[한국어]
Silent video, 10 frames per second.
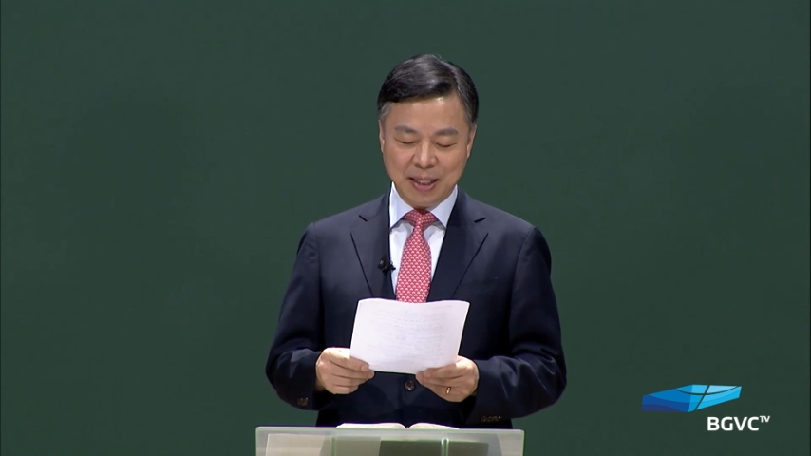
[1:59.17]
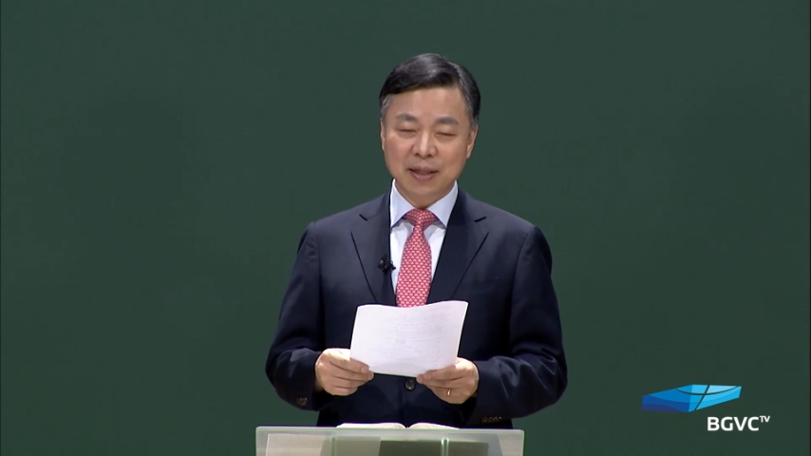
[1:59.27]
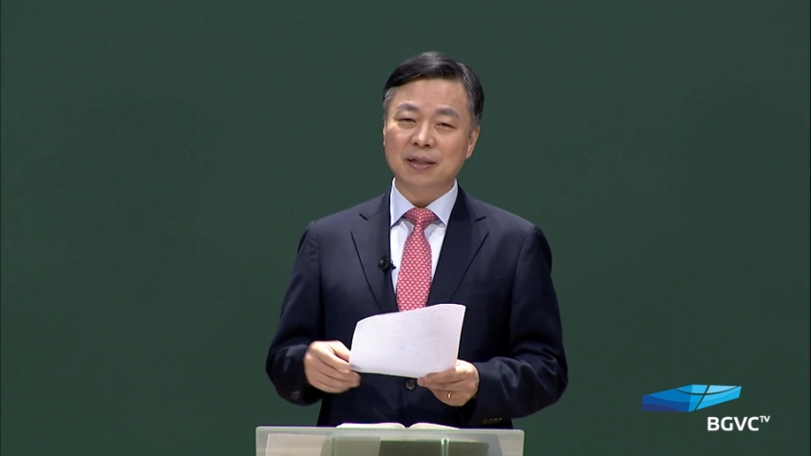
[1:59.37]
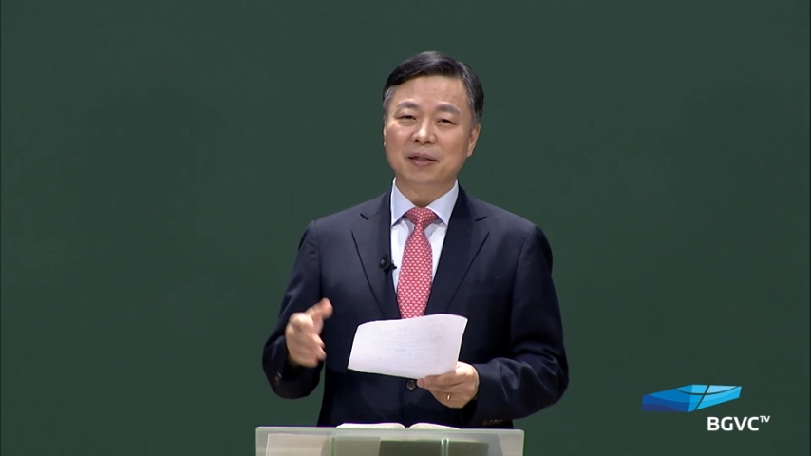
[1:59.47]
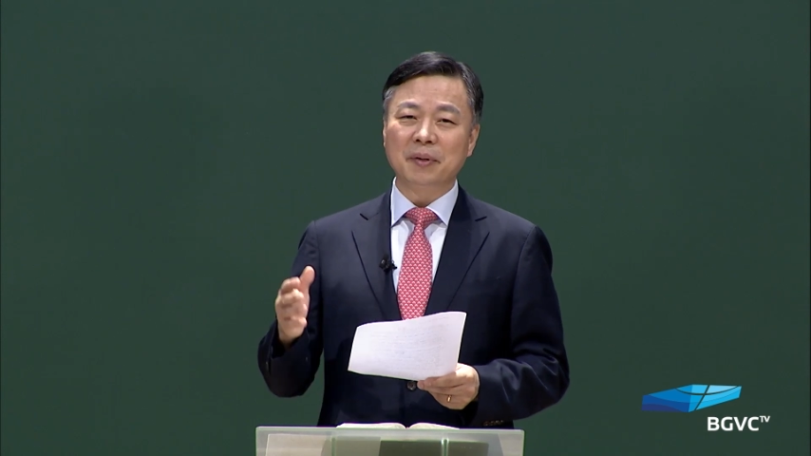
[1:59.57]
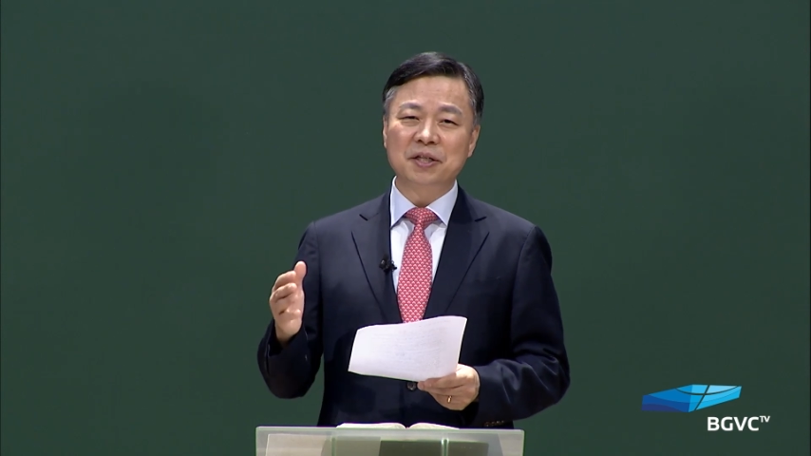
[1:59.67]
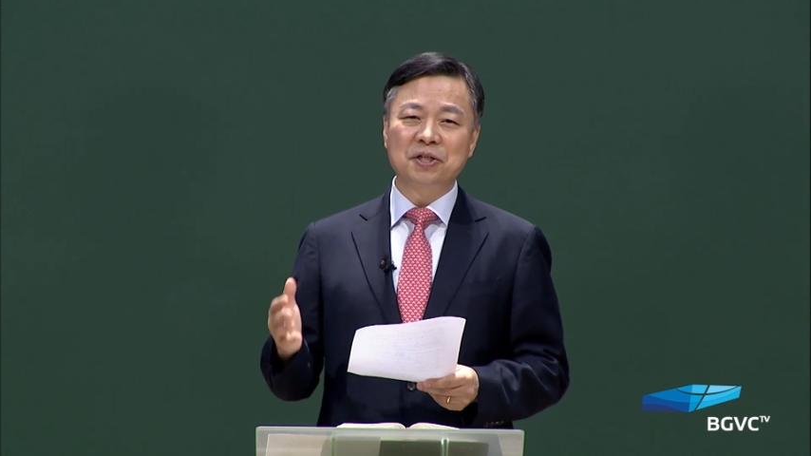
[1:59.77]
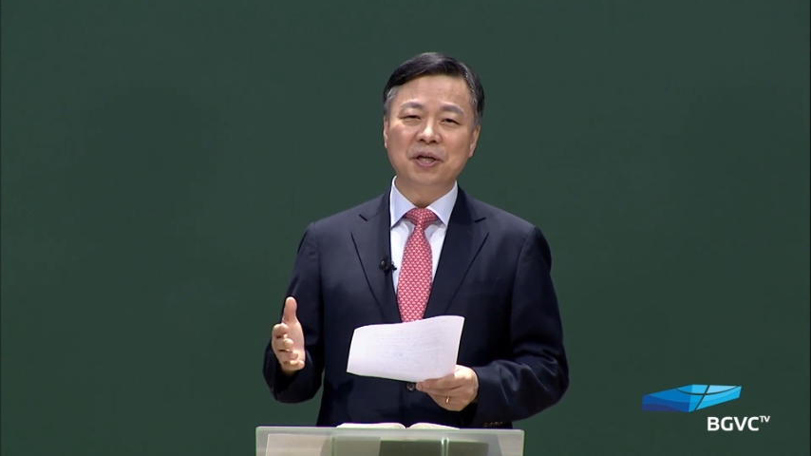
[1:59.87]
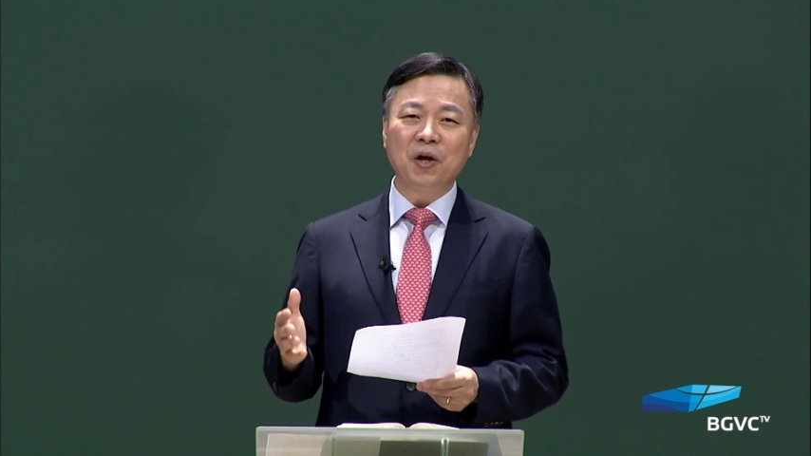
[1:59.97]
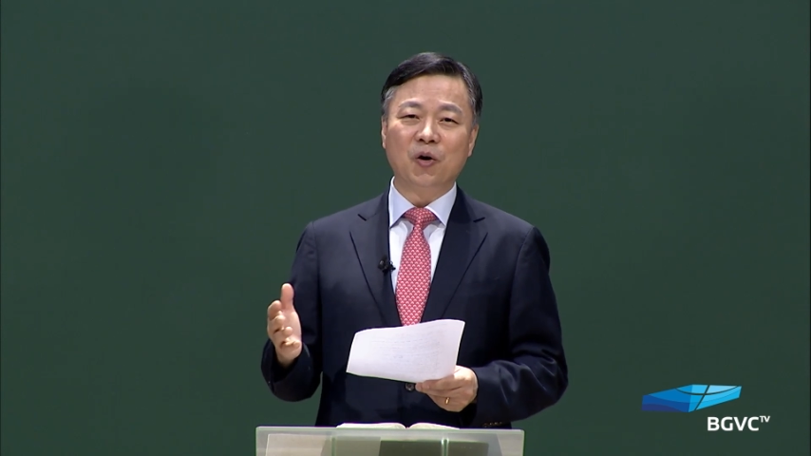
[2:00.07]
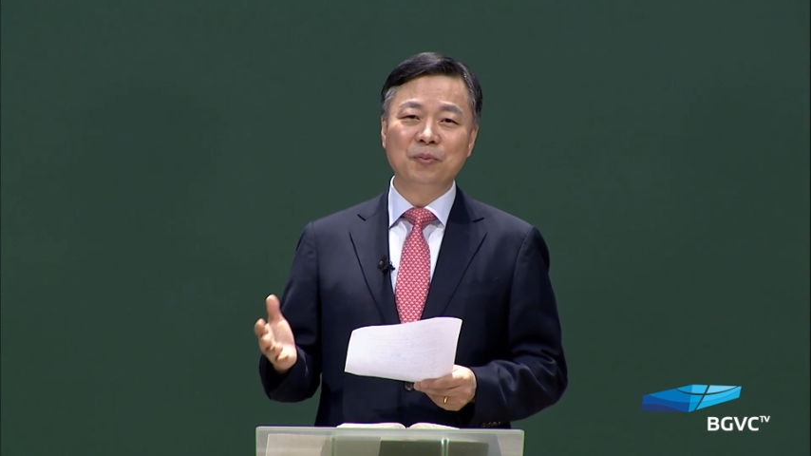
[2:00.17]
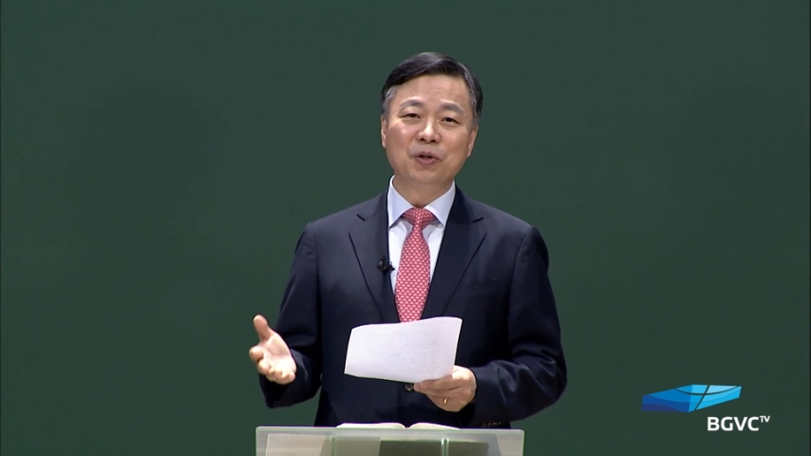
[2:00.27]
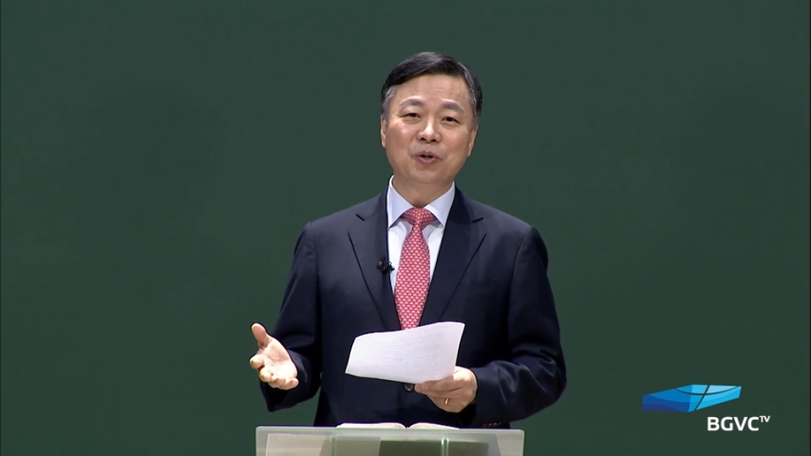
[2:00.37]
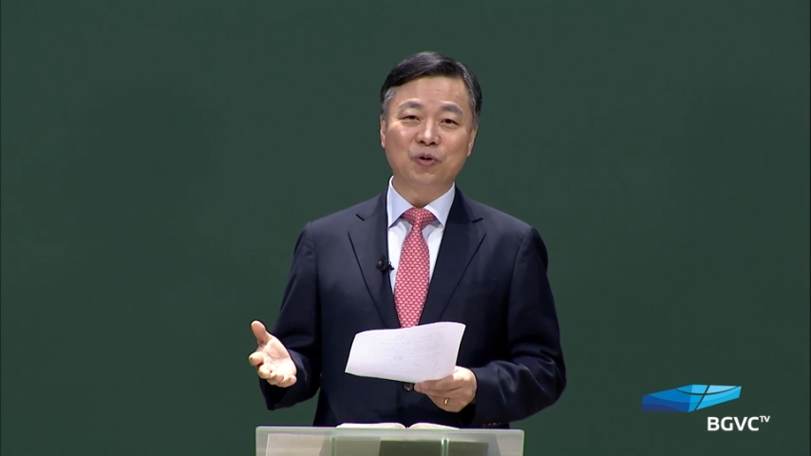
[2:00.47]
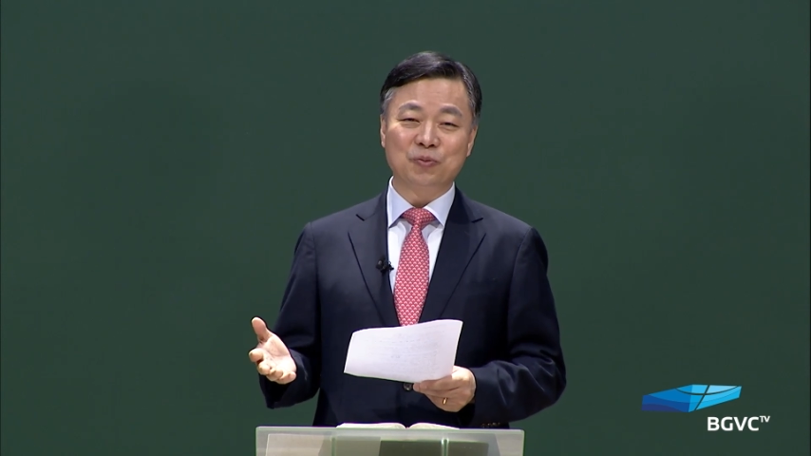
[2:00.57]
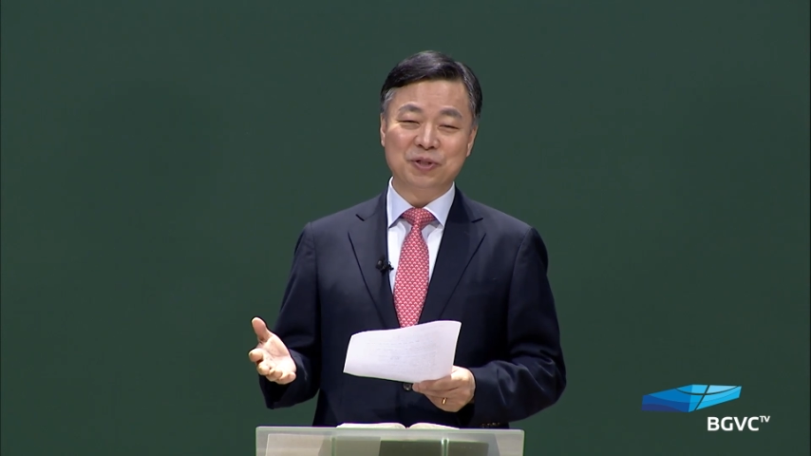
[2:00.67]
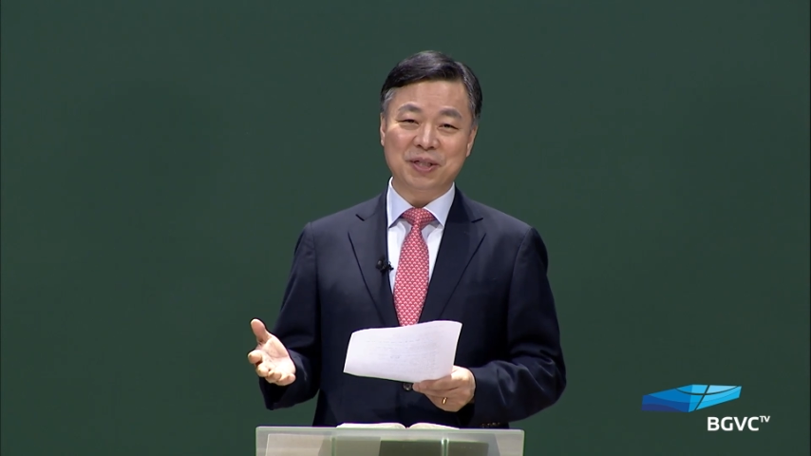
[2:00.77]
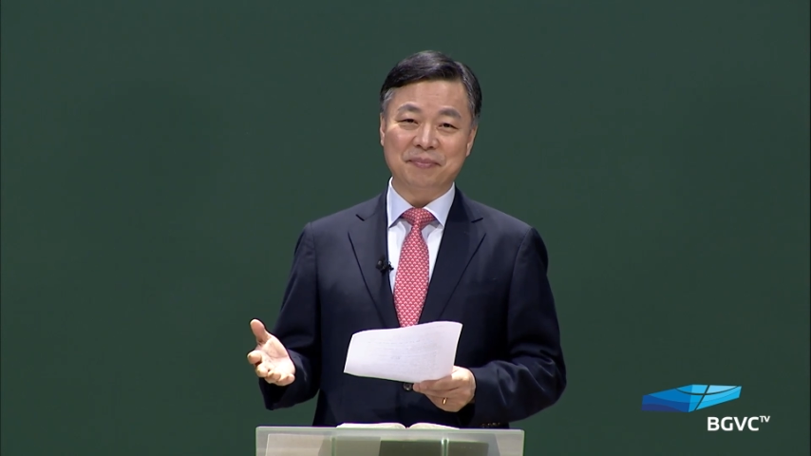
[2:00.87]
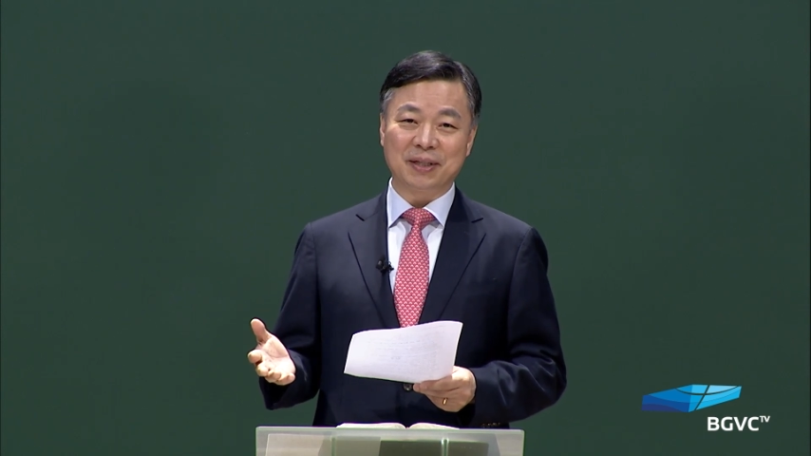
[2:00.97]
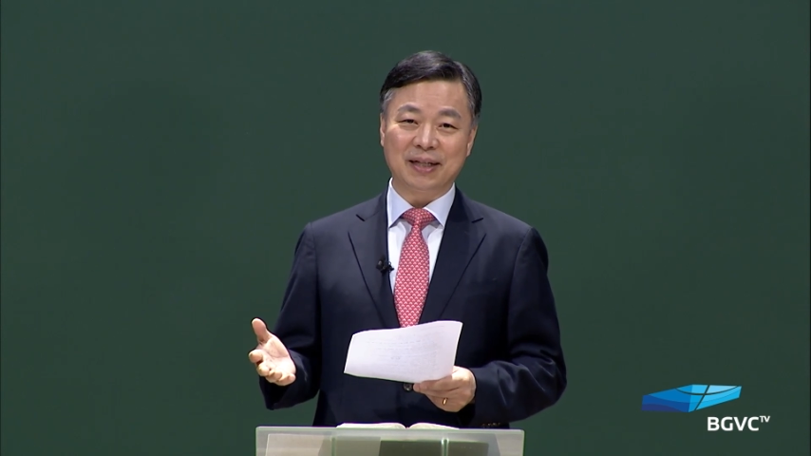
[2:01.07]
그다음에 지혜 없는 것도
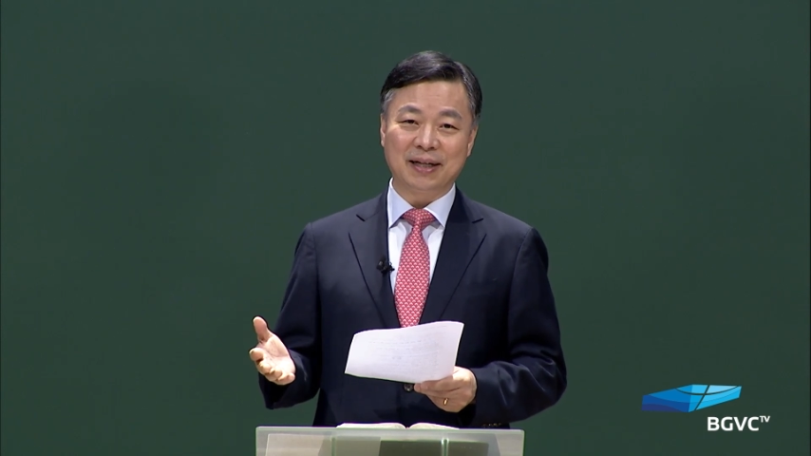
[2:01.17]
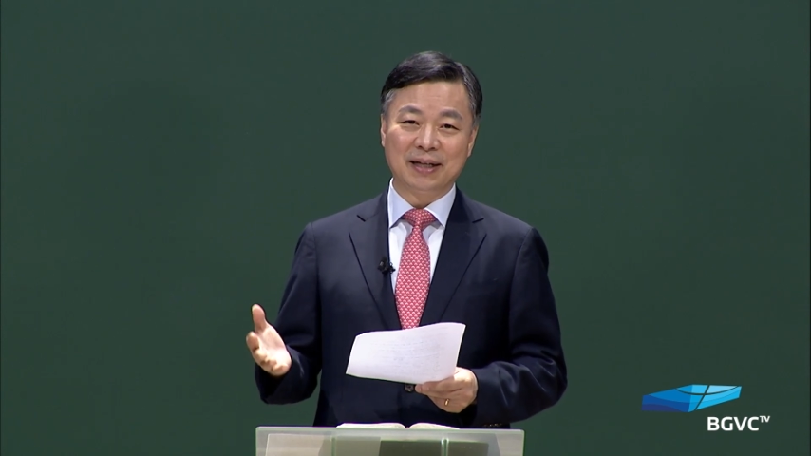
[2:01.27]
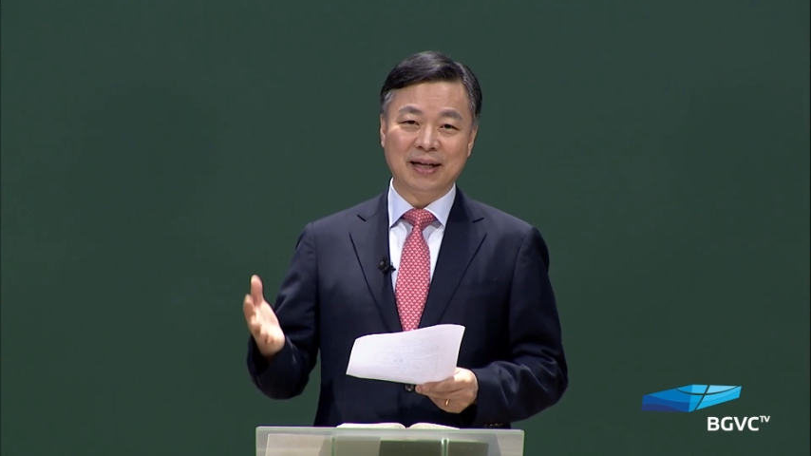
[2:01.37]
문제입니다.